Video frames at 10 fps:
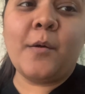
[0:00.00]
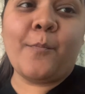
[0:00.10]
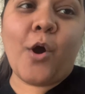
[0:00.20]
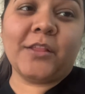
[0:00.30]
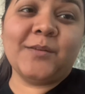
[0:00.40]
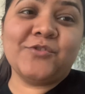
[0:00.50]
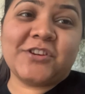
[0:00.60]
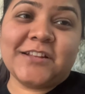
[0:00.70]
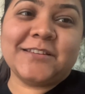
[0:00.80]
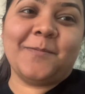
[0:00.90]
बहुत ही
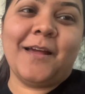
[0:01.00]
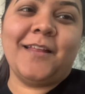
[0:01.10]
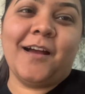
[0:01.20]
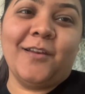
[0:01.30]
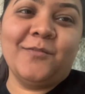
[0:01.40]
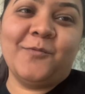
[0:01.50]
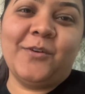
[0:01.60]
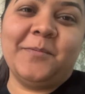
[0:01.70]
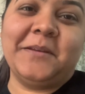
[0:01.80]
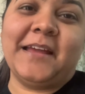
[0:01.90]
मुश्किल से मैंने आलू
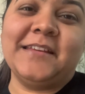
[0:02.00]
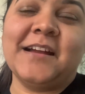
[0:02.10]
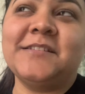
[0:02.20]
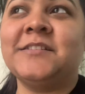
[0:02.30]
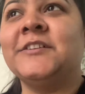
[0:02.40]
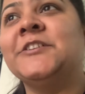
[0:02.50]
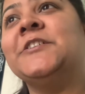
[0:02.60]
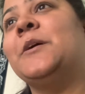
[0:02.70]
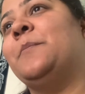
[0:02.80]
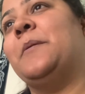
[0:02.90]
पूड़ी बनाई आज
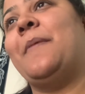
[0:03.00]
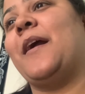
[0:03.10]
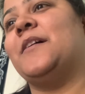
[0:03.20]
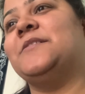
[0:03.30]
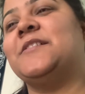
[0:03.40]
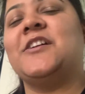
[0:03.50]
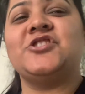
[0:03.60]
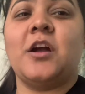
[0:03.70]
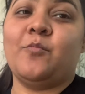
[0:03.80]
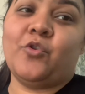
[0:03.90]
पर मैं कल से यार
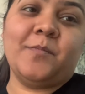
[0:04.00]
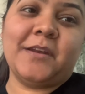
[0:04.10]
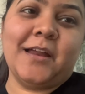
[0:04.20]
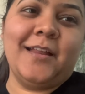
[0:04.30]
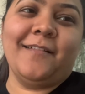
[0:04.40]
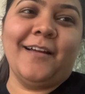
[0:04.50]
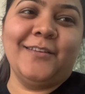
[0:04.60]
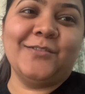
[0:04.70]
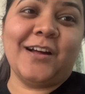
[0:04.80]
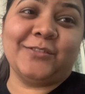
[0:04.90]
शाम को ही बनाने
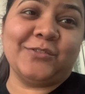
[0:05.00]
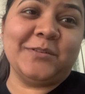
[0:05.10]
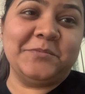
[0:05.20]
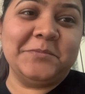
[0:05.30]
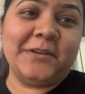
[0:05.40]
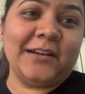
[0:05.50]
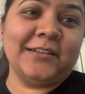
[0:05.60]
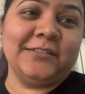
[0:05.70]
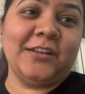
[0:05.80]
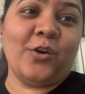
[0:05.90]
वाली हूँ रात को सब्जी बना
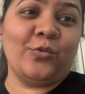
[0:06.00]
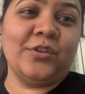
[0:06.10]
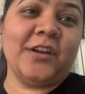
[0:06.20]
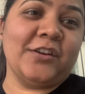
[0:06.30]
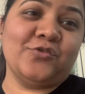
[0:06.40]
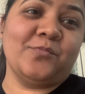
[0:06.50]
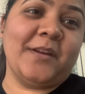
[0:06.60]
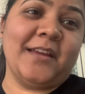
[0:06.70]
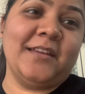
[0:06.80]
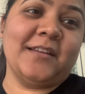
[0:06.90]
के रख दिया करूंगी ताकि
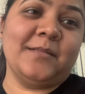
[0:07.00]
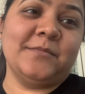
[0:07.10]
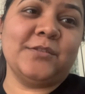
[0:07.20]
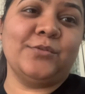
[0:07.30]
सुबह के लिए आराम से